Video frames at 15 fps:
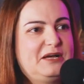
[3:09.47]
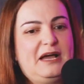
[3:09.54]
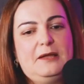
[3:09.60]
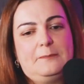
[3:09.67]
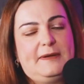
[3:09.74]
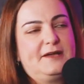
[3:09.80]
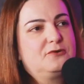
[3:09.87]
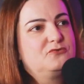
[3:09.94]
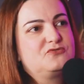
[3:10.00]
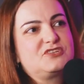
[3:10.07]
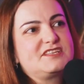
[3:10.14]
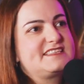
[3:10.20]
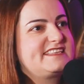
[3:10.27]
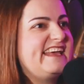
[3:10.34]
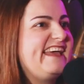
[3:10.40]
Aí pego um
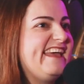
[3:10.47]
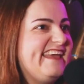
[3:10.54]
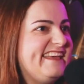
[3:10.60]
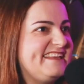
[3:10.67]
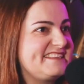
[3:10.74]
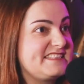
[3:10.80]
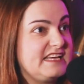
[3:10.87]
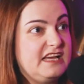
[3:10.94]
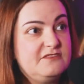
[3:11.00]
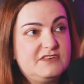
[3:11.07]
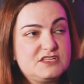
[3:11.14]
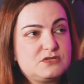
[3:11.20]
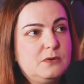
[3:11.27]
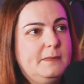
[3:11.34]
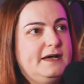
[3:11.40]
de seis e aí
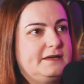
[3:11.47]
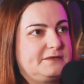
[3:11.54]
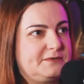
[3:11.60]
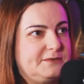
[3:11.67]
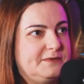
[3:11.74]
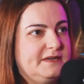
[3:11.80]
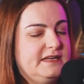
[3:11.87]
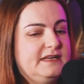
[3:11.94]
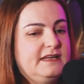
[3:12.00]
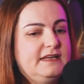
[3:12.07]
vai somando.